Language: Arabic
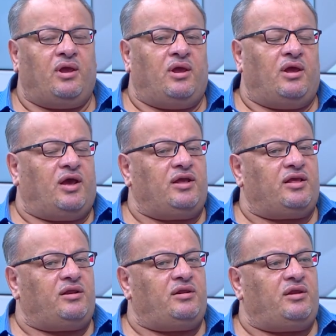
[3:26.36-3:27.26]

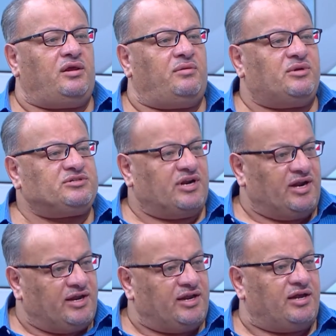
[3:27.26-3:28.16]
ايضا مسرح
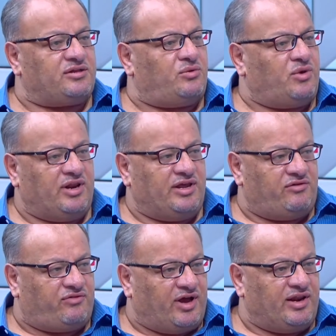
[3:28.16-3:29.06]
القناطر وعليه
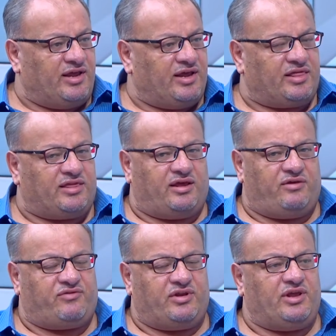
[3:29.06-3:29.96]
فعاليات
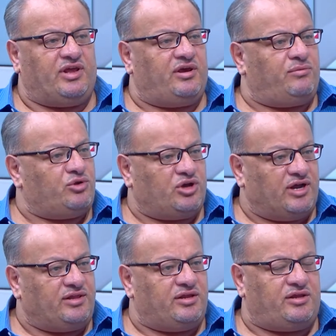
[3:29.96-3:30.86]
فنيه
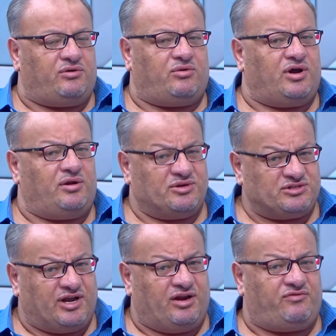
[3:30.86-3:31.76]
متعدده
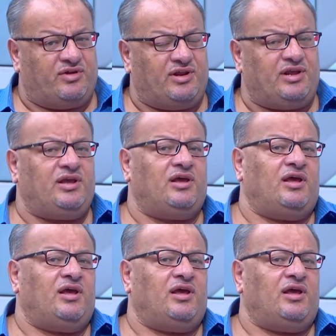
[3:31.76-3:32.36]
والمسرح الفني